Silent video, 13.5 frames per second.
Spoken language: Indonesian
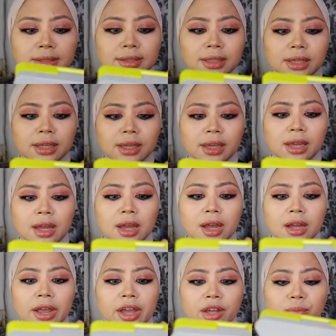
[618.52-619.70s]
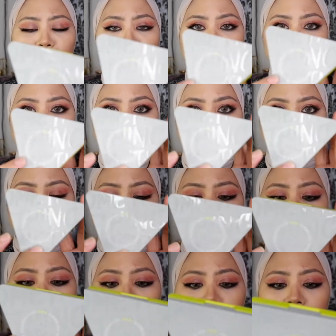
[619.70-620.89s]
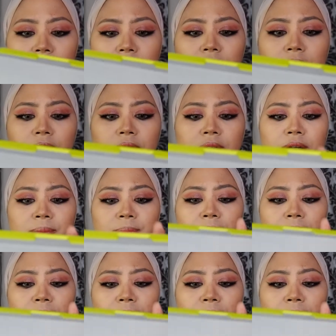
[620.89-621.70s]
si airbrush breathable uh,